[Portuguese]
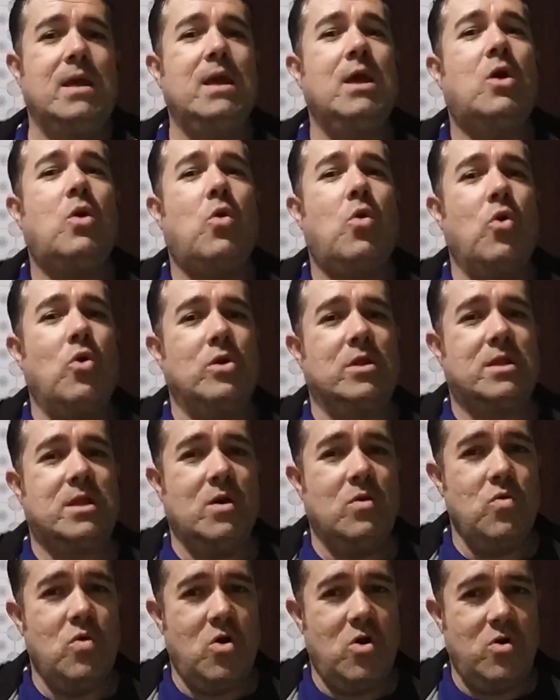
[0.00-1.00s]
e
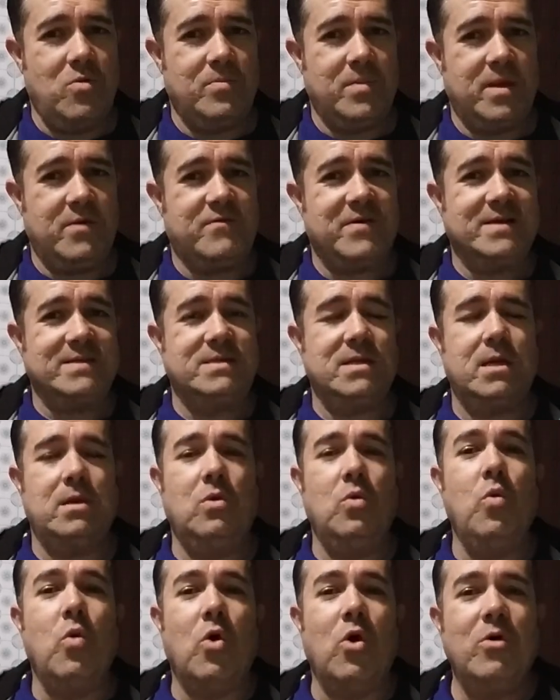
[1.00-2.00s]
contra o homem,
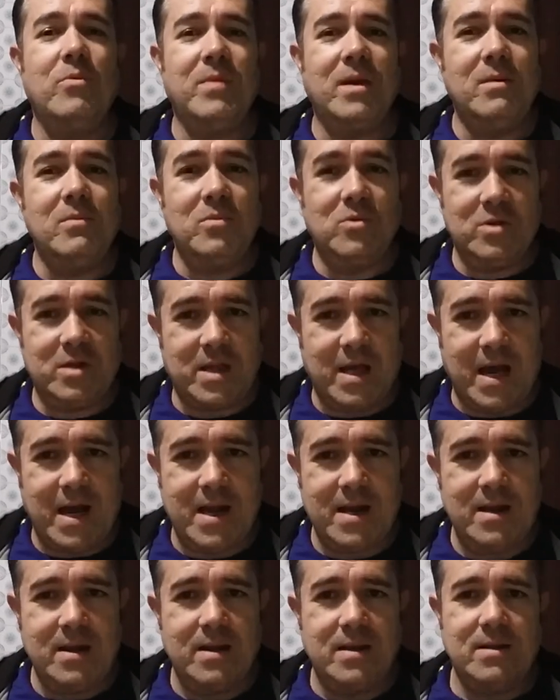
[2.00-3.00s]
fazer o homem
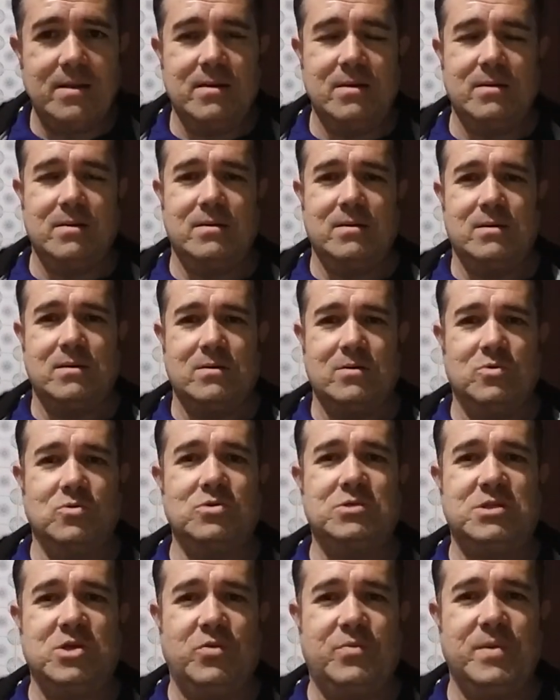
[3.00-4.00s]
mudar
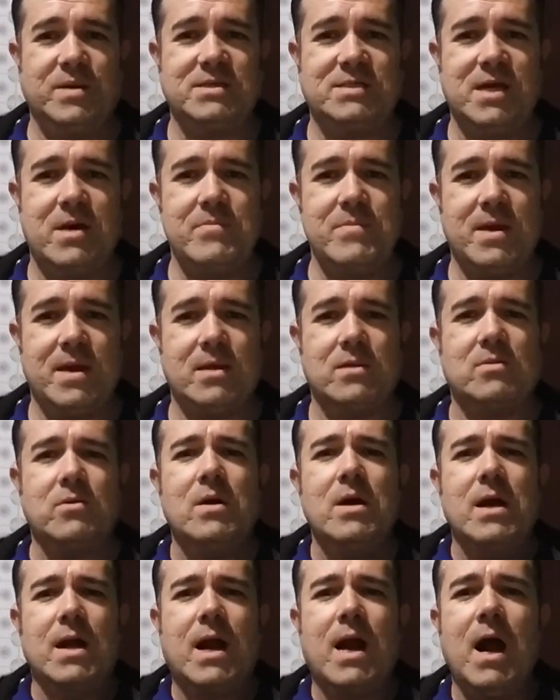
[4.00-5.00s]
o seu pensamento.
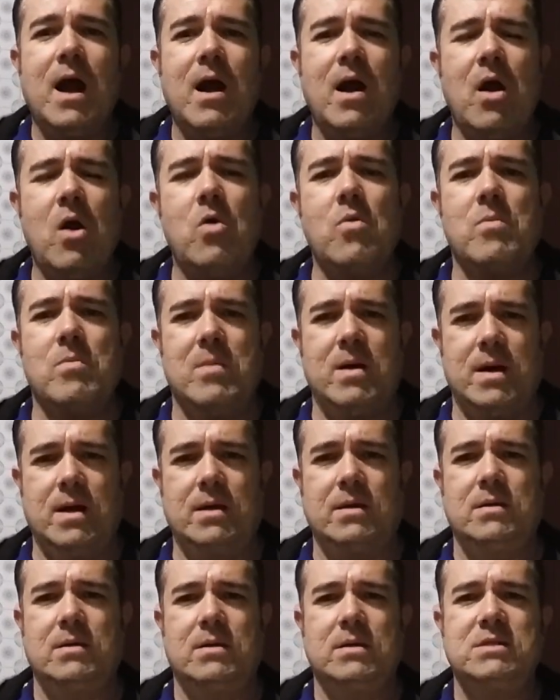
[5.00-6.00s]

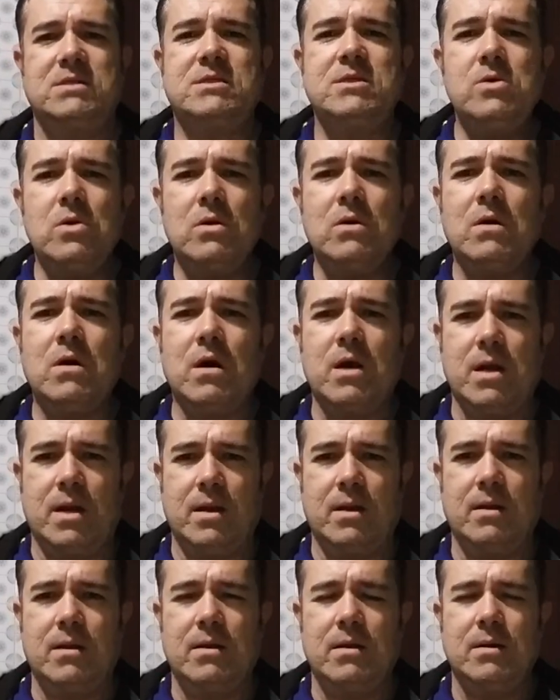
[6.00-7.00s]
Calma,
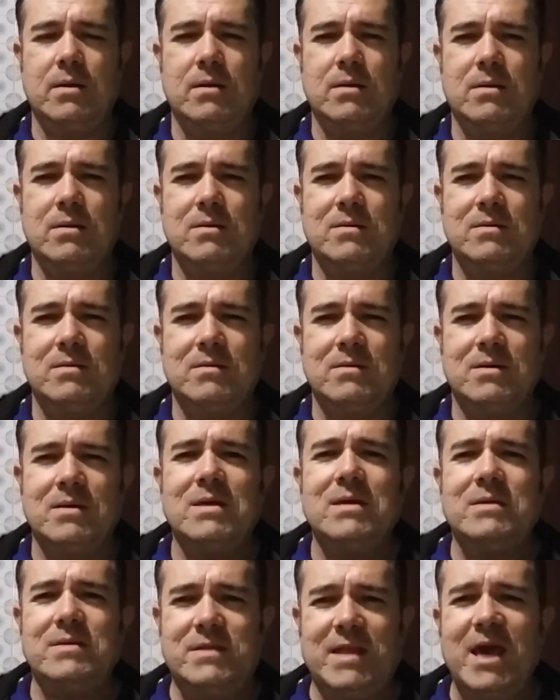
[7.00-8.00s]
senhor,
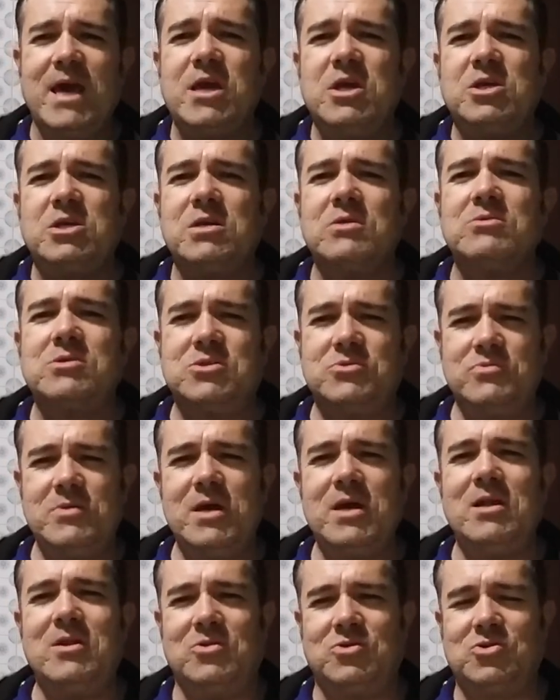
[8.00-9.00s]
deixa os
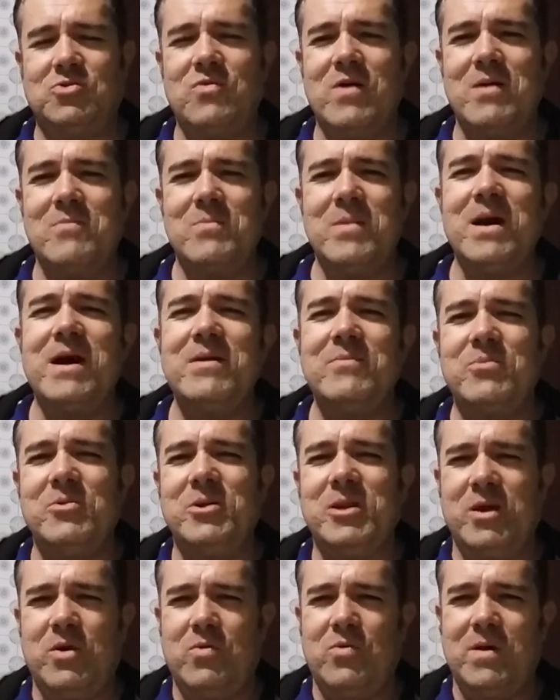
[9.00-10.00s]
filhos com a mãe
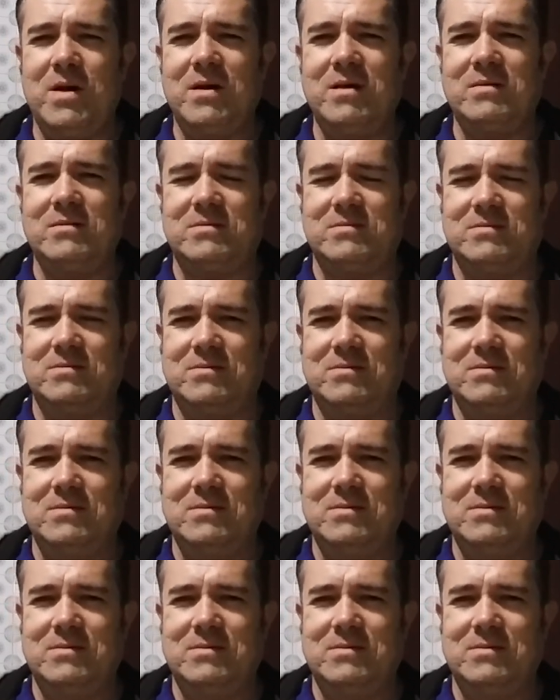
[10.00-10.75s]
por enquanto.